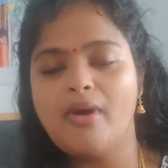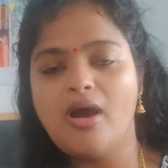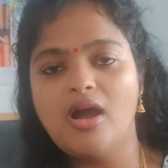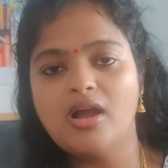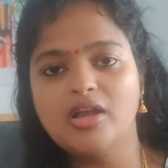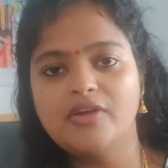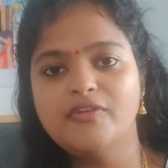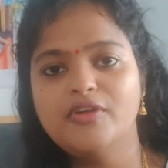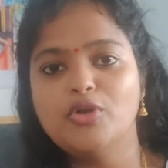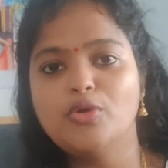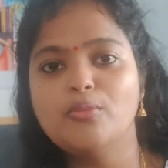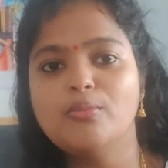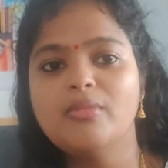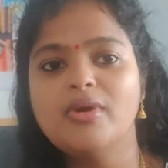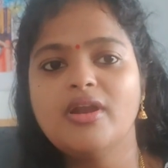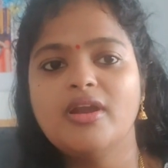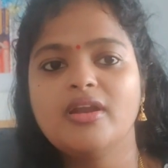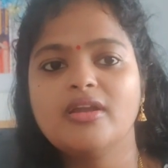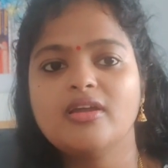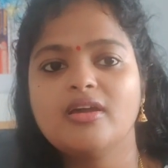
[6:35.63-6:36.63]
பார்க்கவே
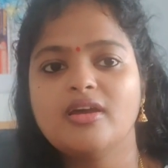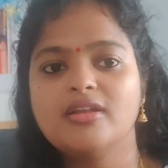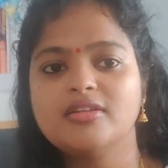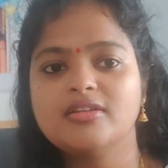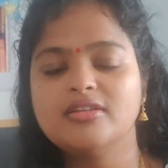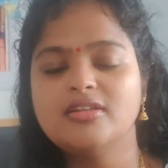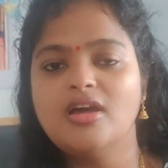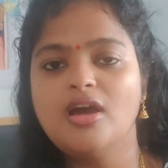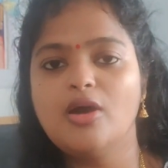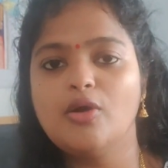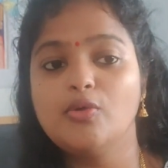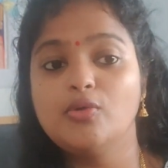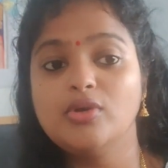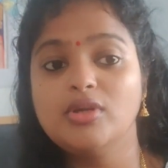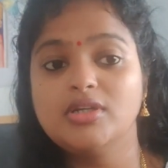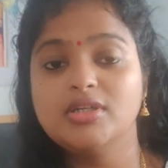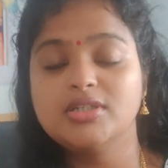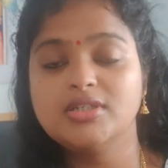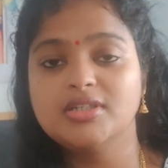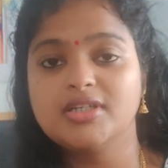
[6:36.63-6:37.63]
ரொம்ப அழகாக இருந்தது
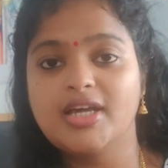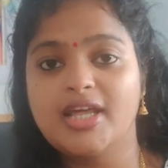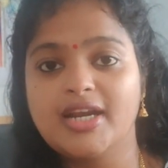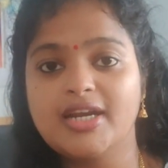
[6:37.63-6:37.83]
அவங்களுக்கு